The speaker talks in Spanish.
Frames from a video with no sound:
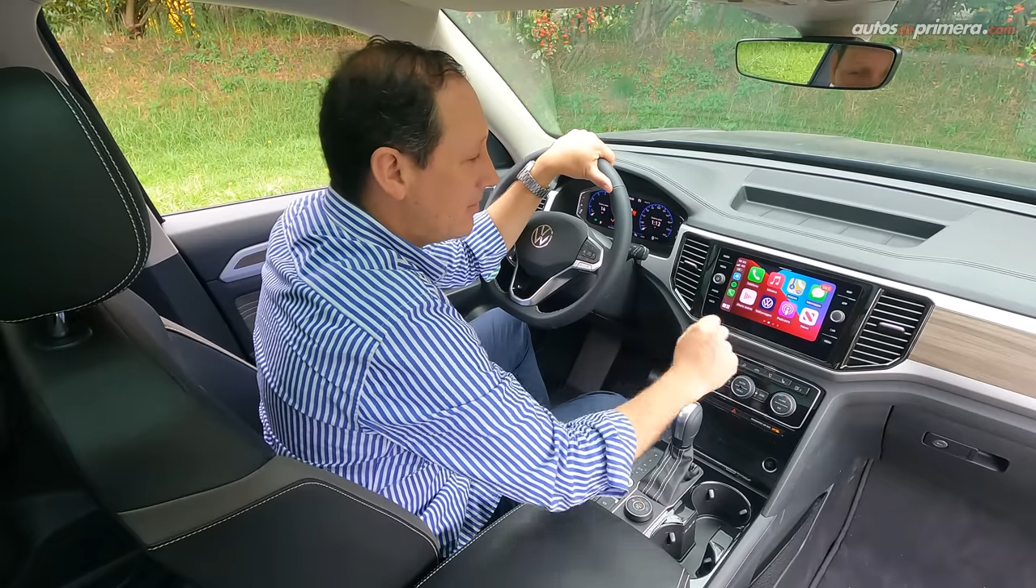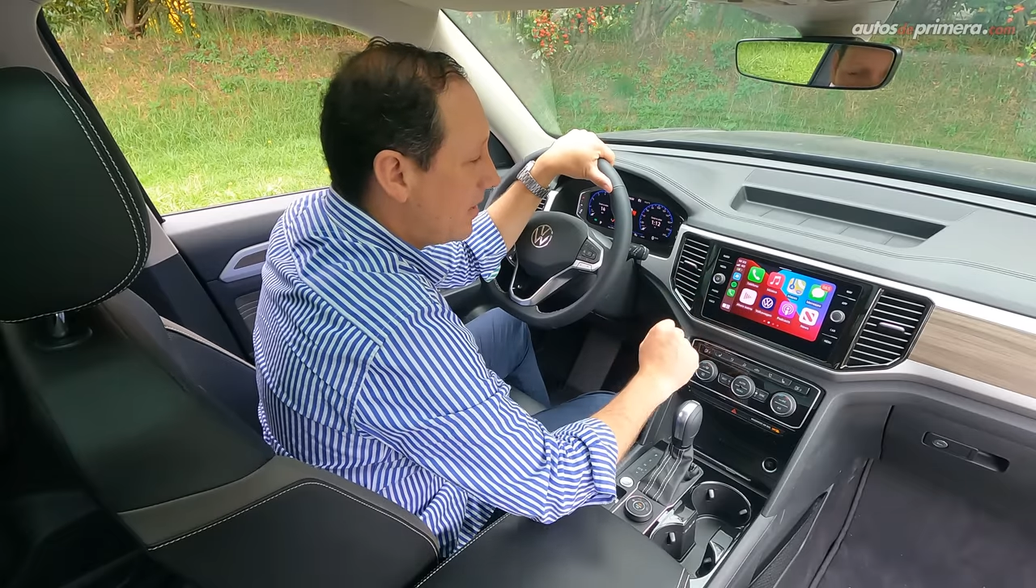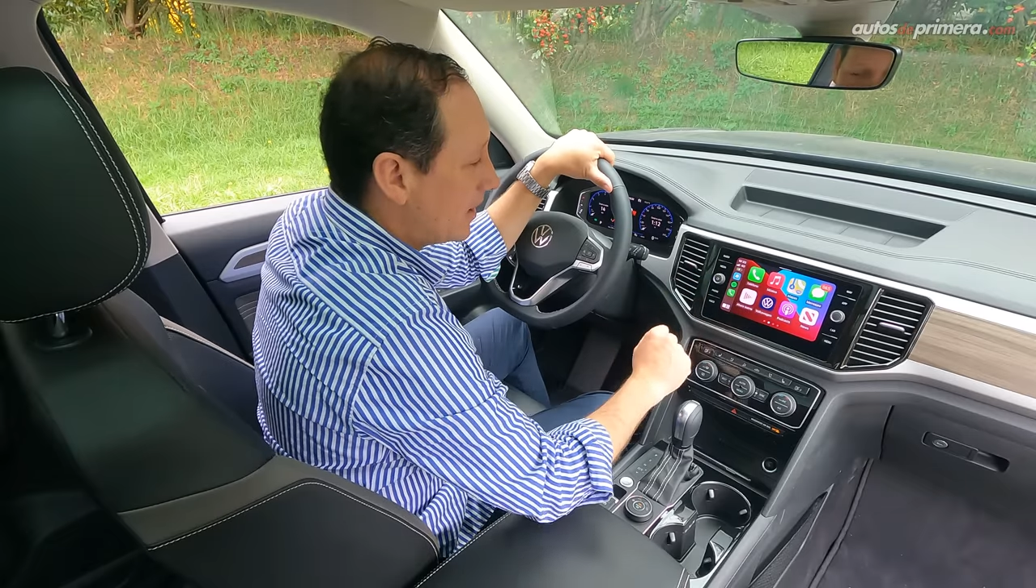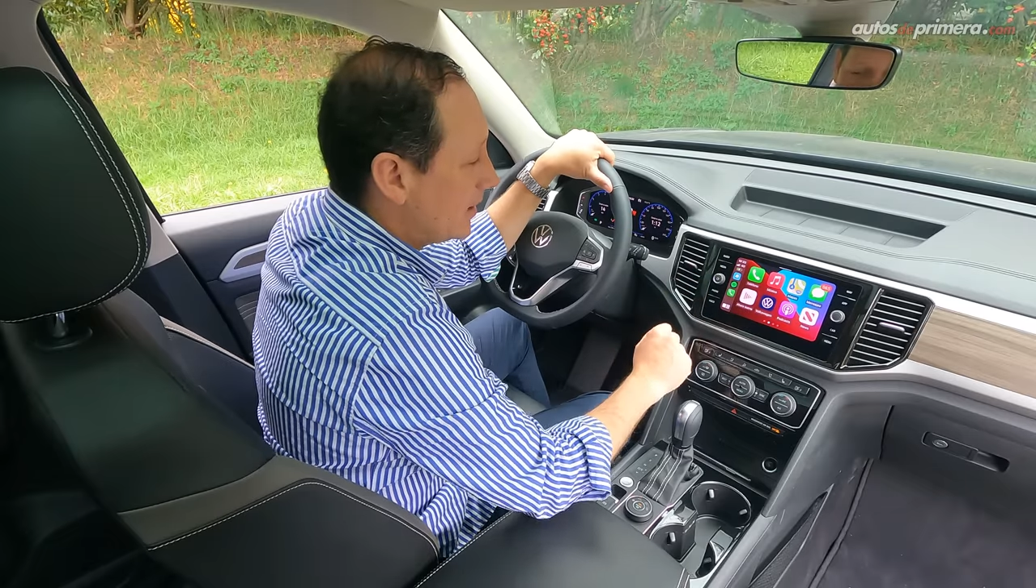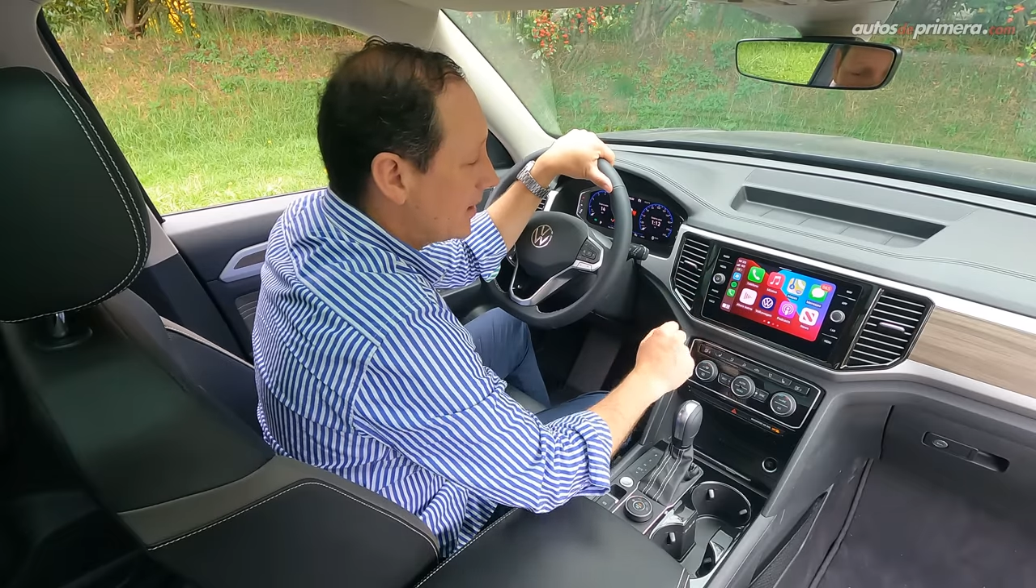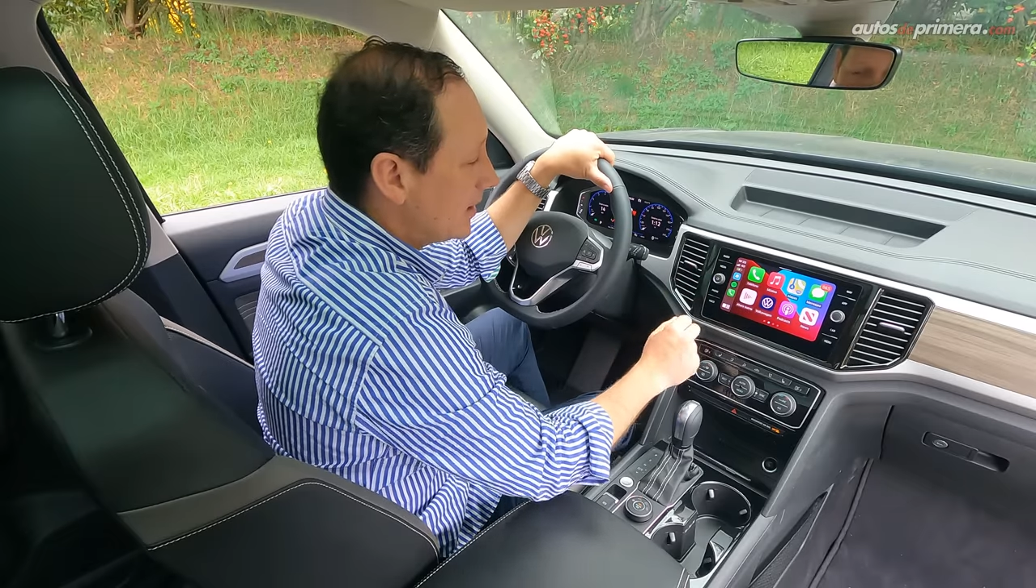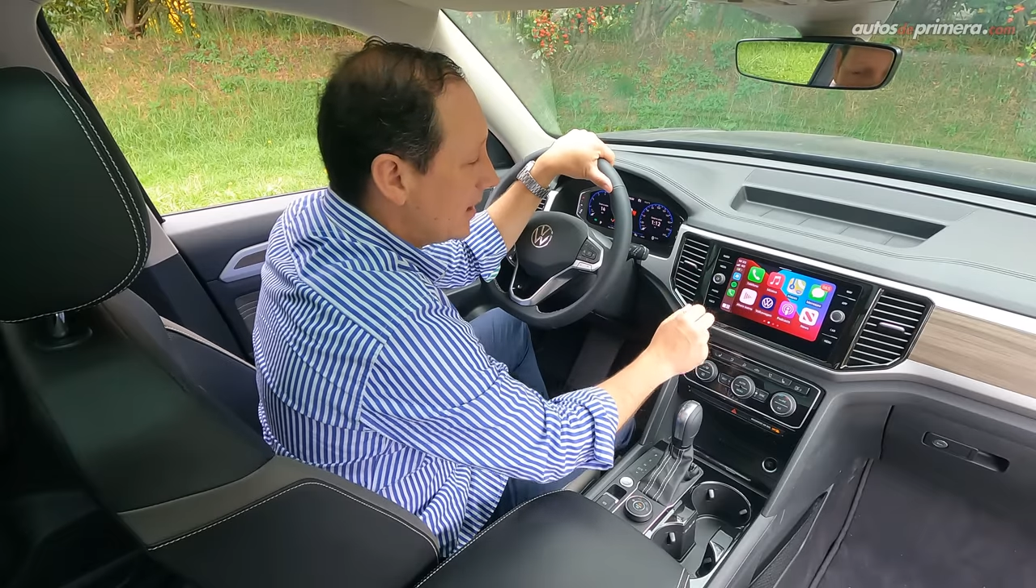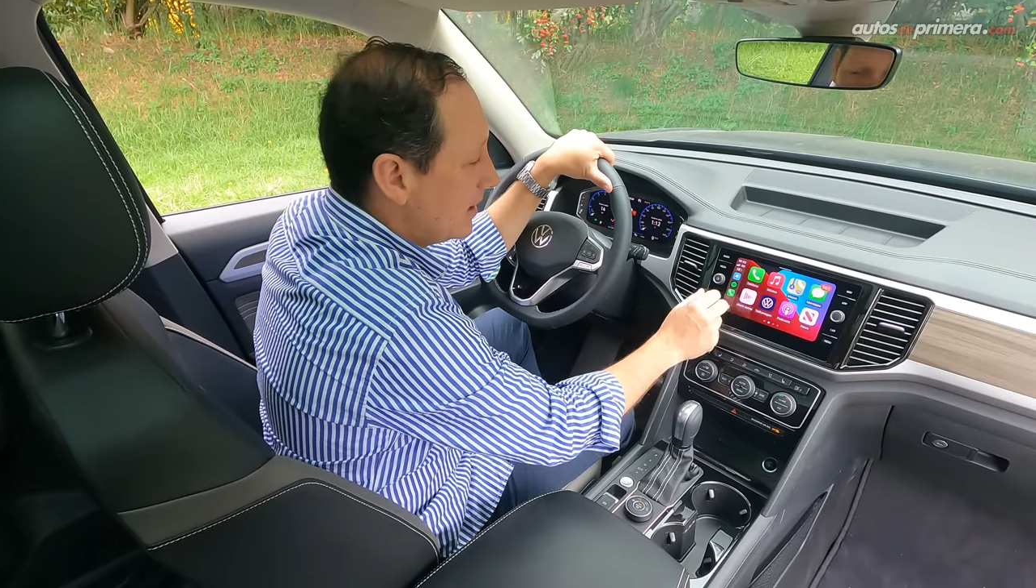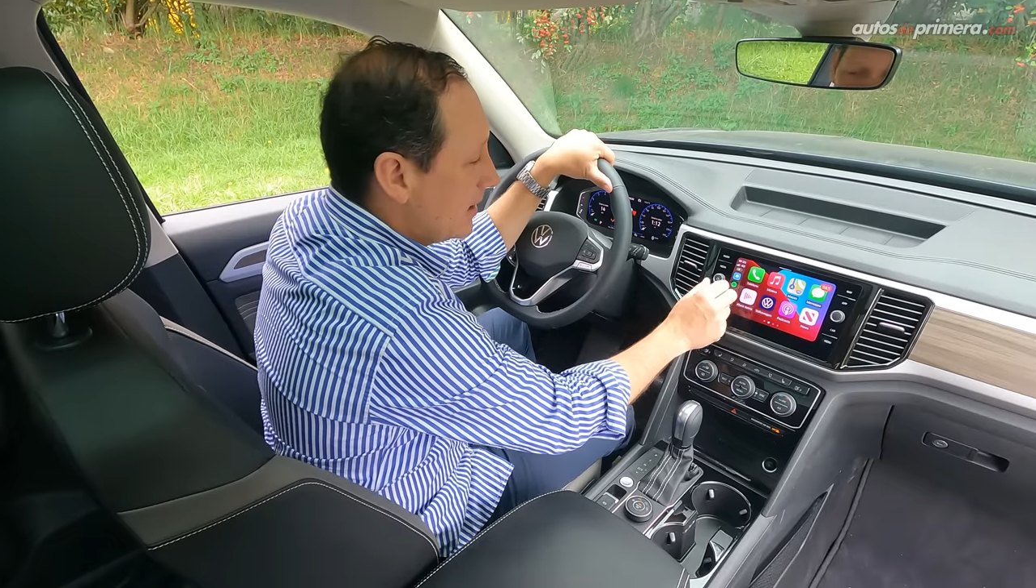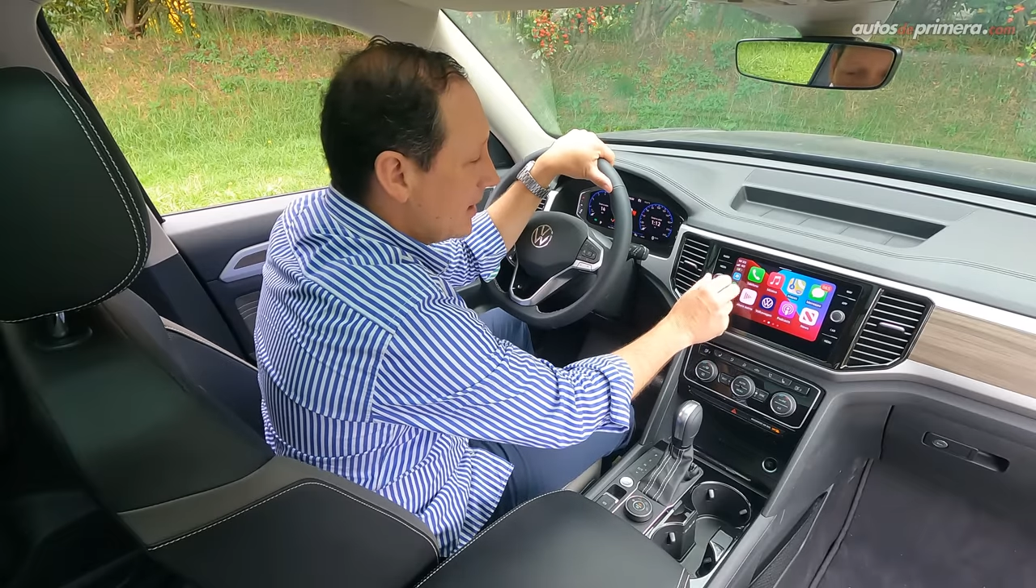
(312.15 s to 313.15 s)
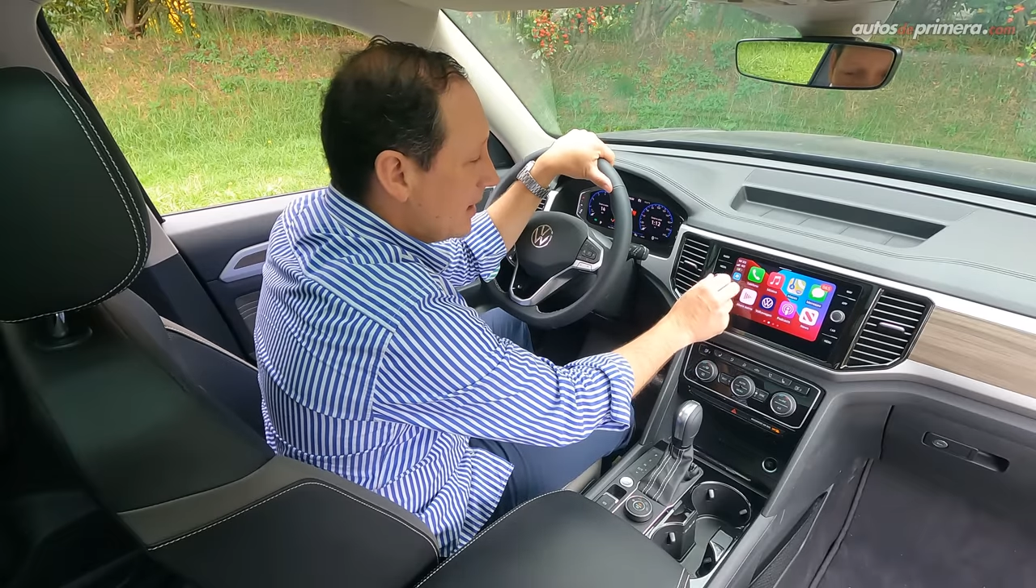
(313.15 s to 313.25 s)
en la parte lateral.